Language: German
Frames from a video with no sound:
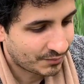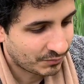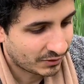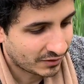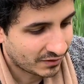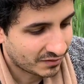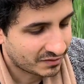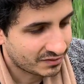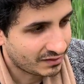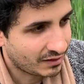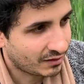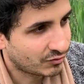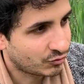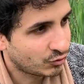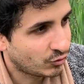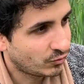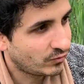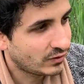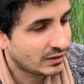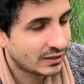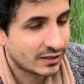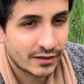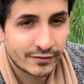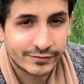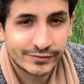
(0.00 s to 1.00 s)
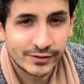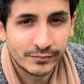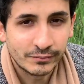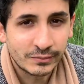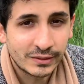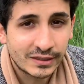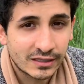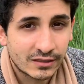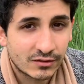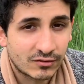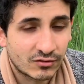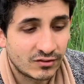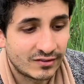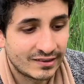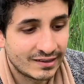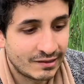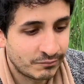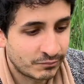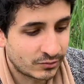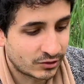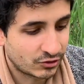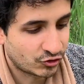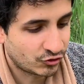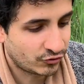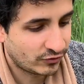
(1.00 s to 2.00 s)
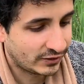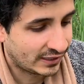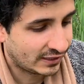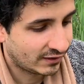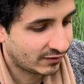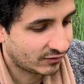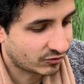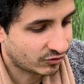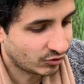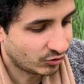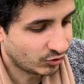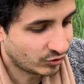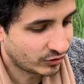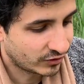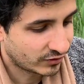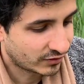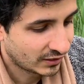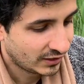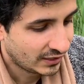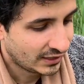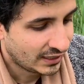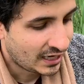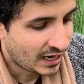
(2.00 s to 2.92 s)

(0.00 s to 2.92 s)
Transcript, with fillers: man ist da so wie in der Familie zusammengeschweißt und